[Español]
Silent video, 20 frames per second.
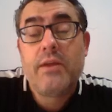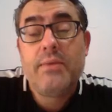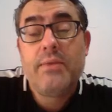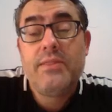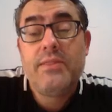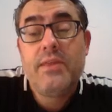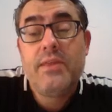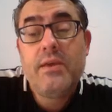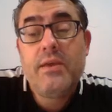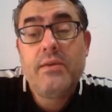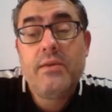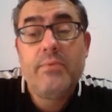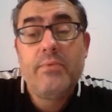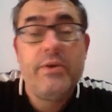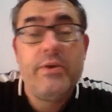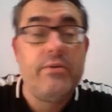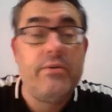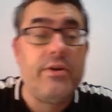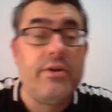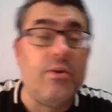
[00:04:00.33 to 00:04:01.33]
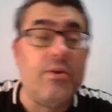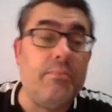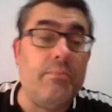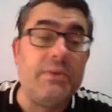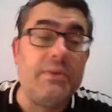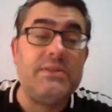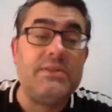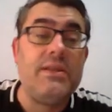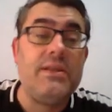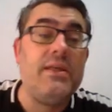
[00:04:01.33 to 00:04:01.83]
20 y bueno,
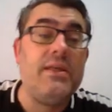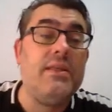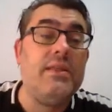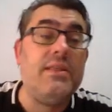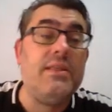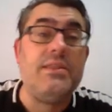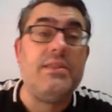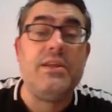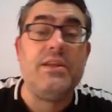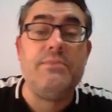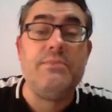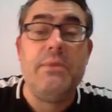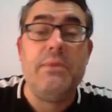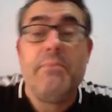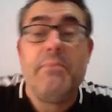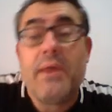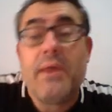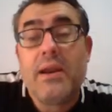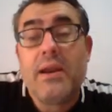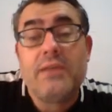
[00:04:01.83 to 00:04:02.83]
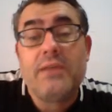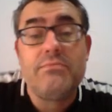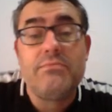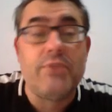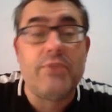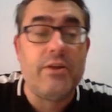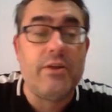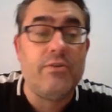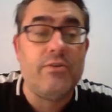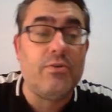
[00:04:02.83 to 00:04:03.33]
recompensa de, de 3.000 perlas,
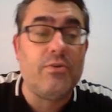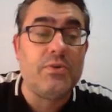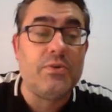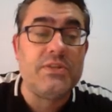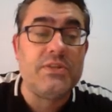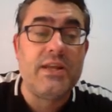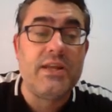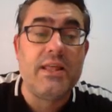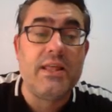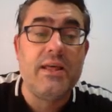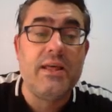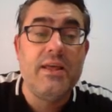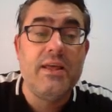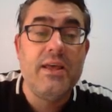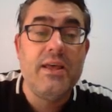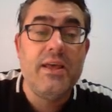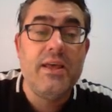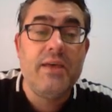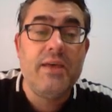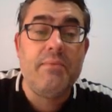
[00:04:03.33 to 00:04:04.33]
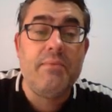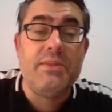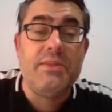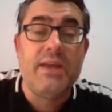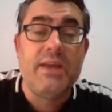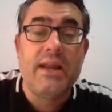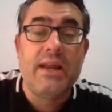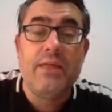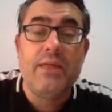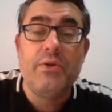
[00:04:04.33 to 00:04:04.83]
bueno, no cuesta nada.
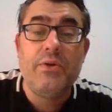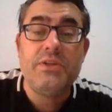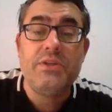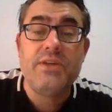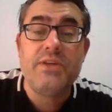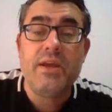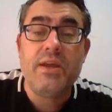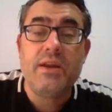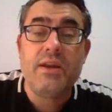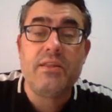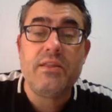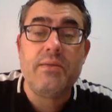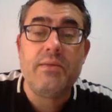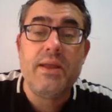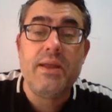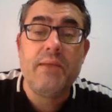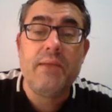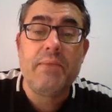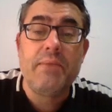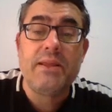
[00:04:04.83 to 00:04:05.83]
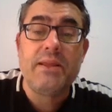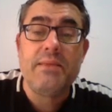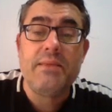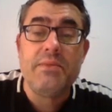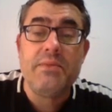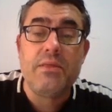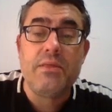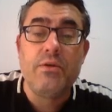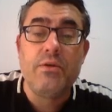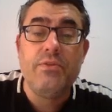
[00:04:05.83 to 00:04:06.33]
20 ganadores que recibirían un paquete de
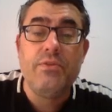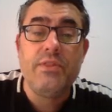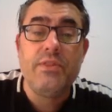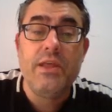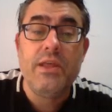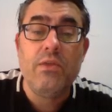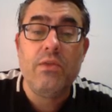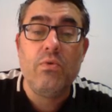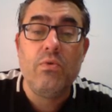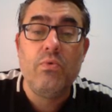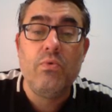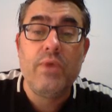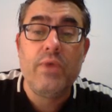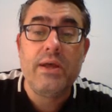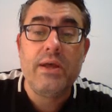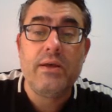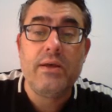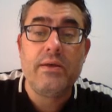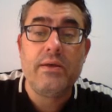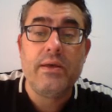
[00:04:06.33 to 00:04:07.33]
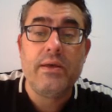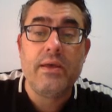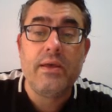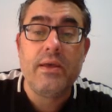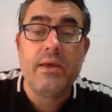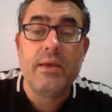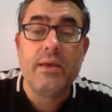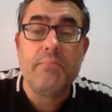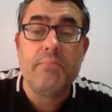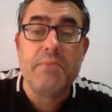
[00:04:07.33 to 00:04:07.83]
bendición de luna
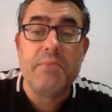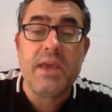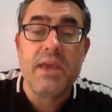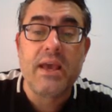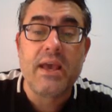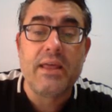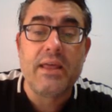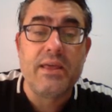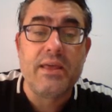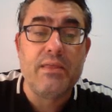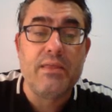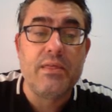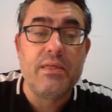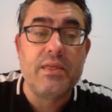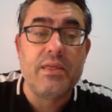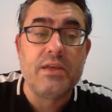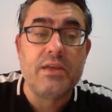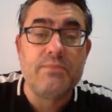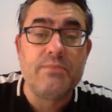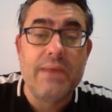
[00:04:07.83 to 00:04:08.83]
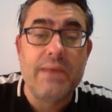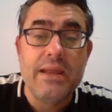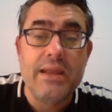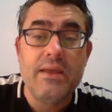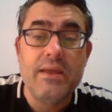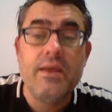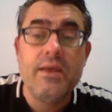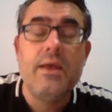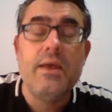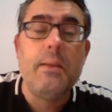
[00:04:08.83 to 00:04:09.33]
eh, vieja de 15 días,
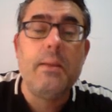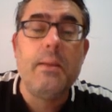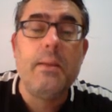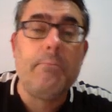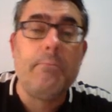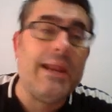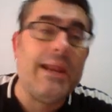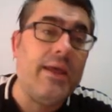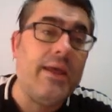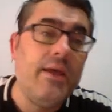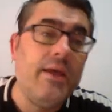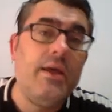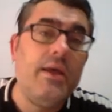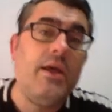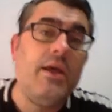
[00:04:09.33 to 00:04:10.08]
¿vale? Vale.